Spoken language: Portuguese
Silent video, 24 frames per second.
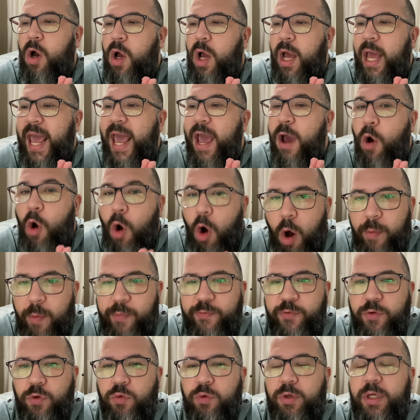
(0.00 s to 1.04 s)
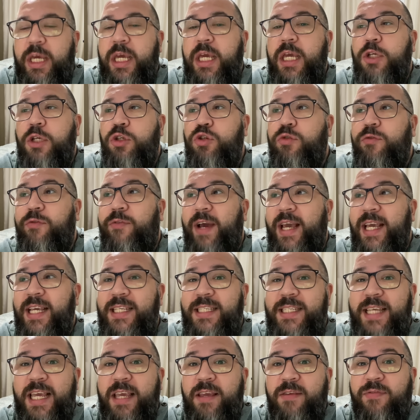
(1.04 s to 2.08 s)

É óbvio que isso vai ser